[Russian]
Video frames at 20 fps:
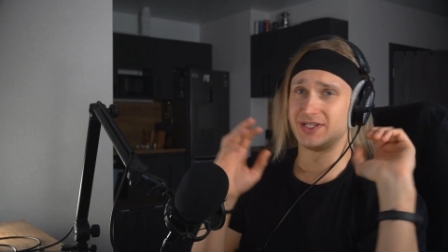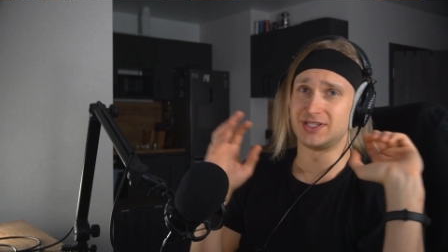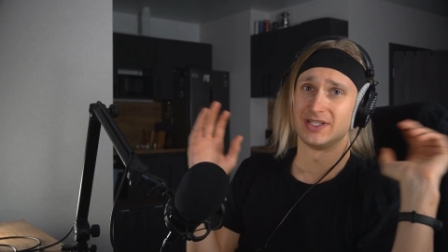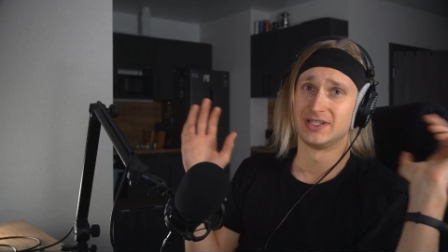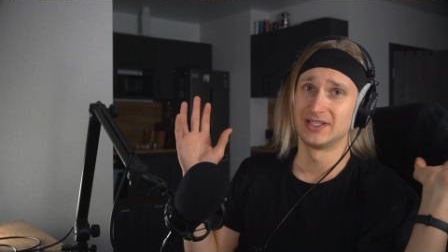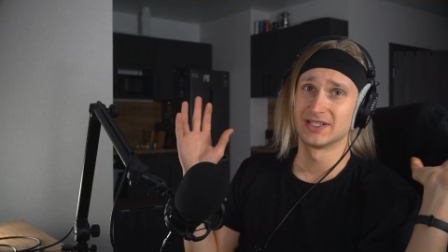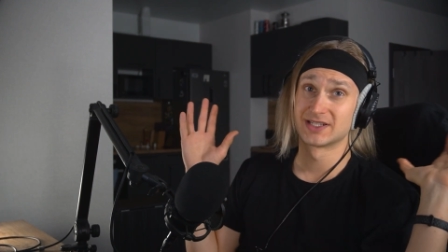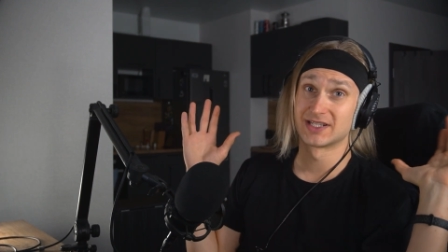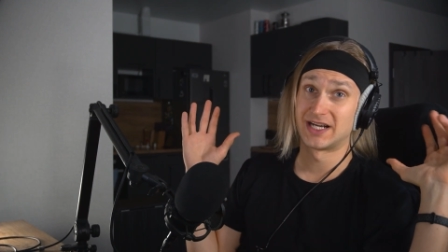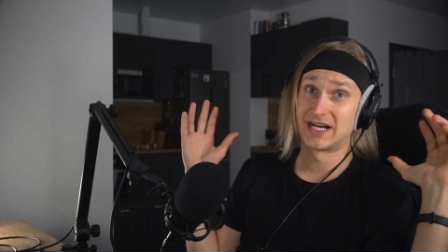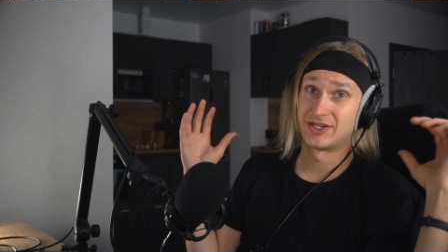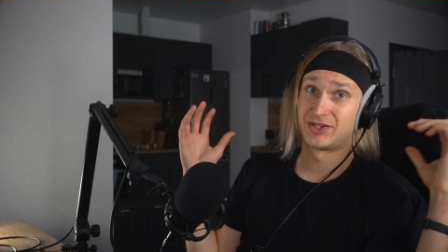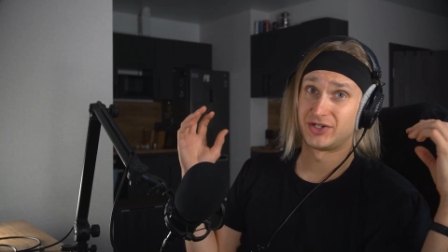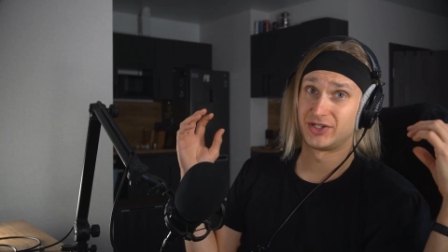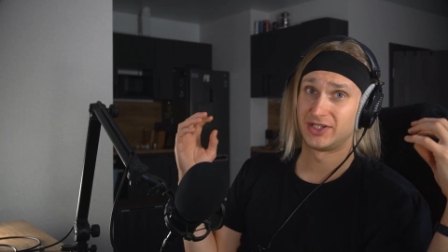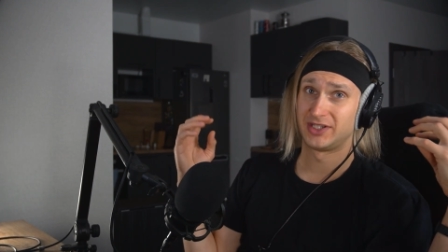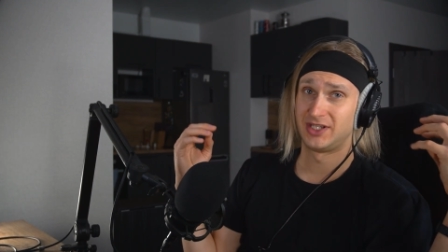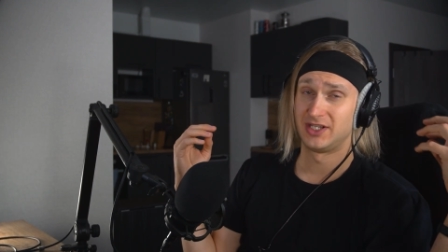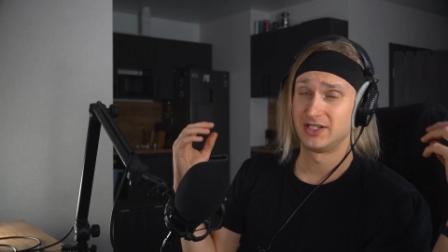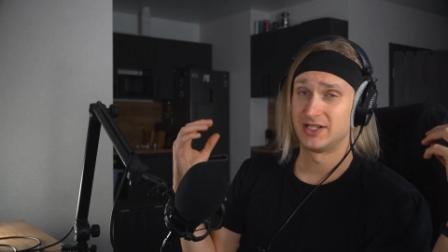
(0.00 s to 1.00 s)
синтезаторы
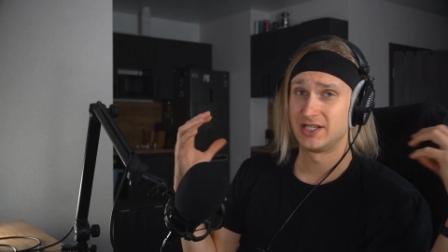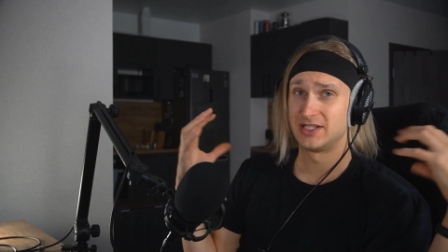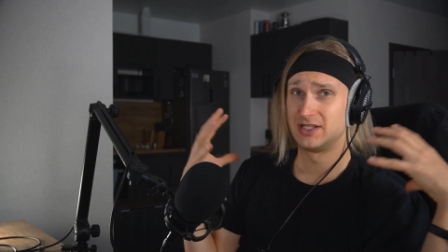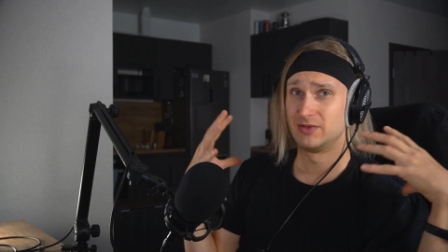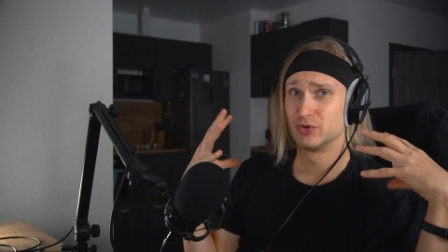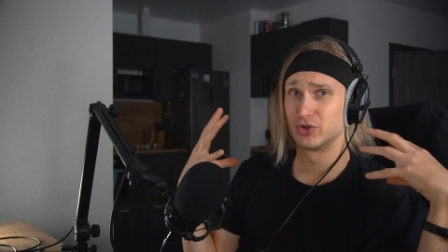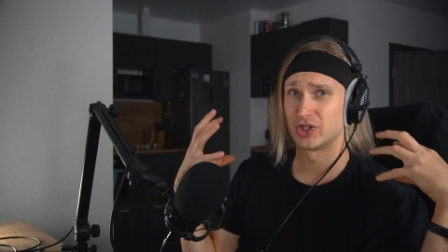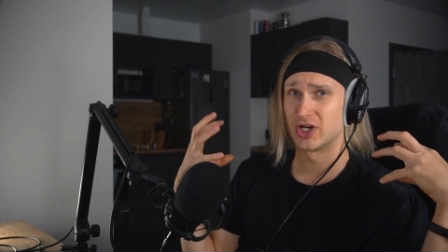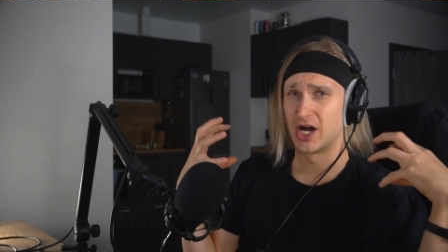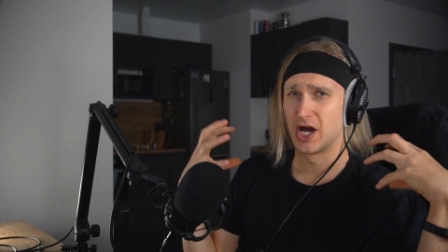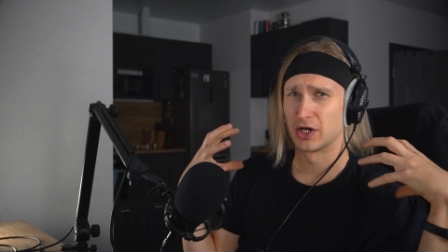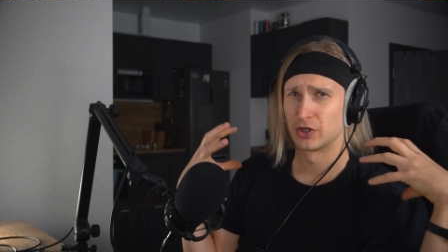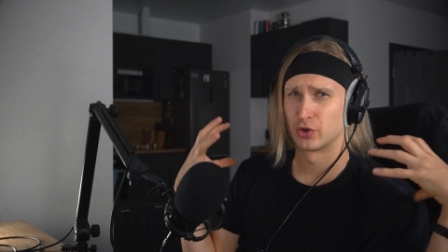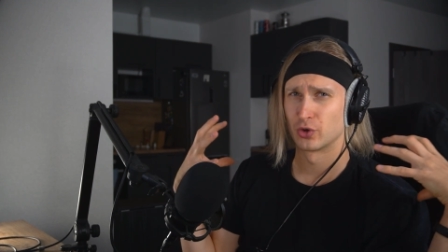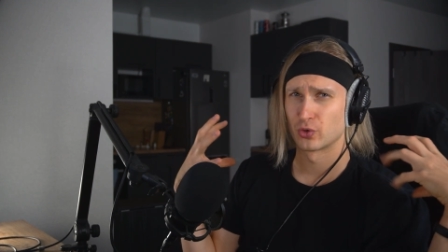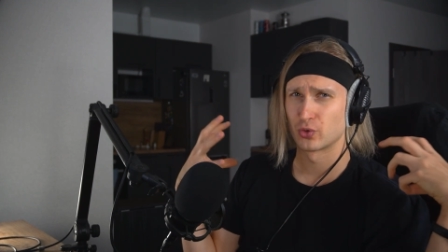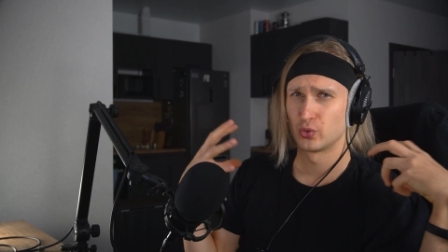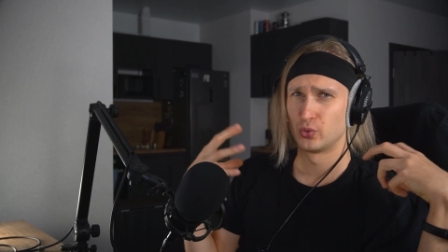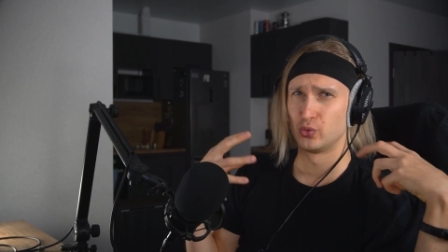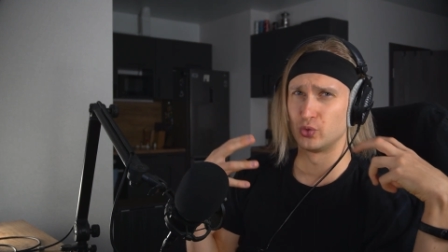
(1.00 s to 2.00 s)
такие, знаете, немножко
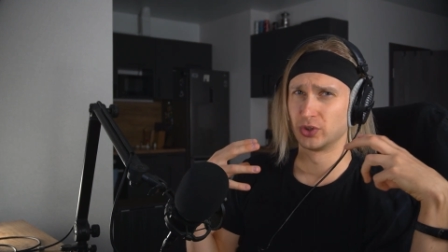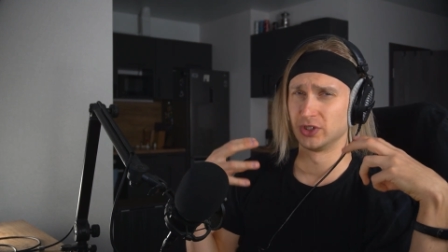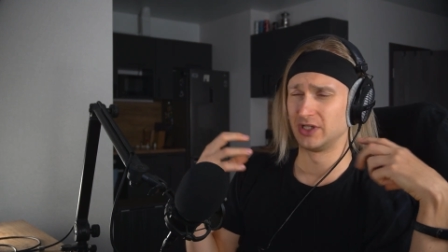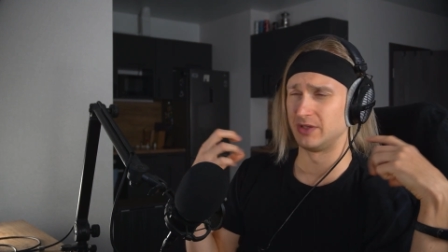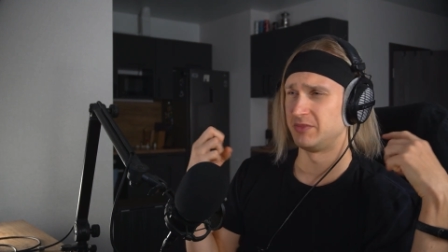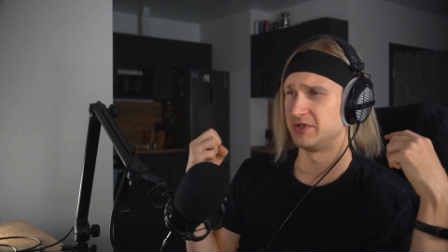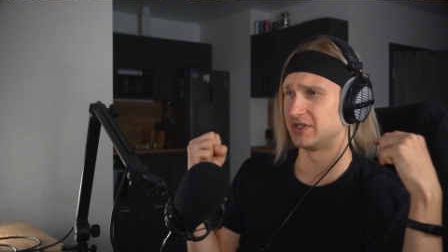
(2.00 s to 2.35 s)
округлые,